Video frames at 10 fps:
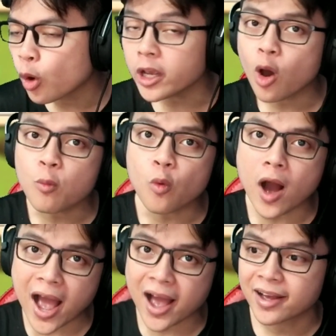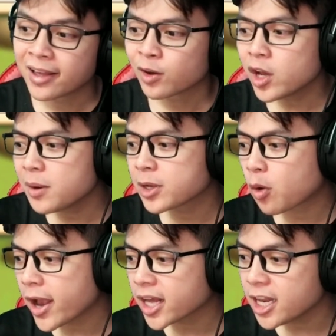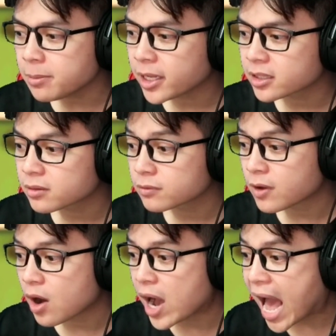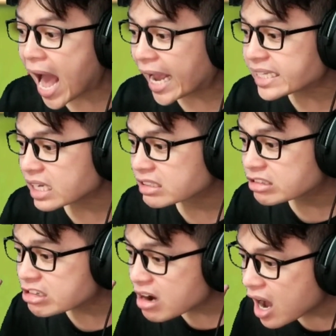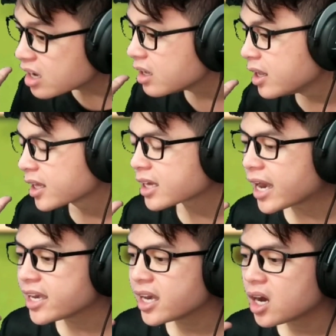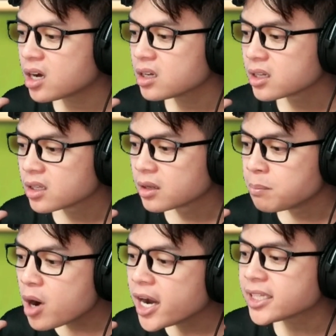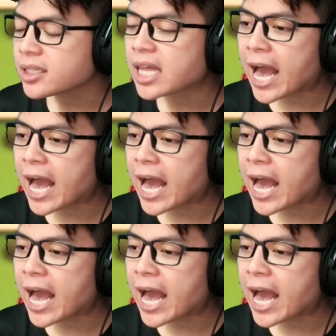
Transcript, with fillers: tối ngày hôm qua bây giờ mình quay clip này vào 2 giờ trưa ngày 10 ờ, tháng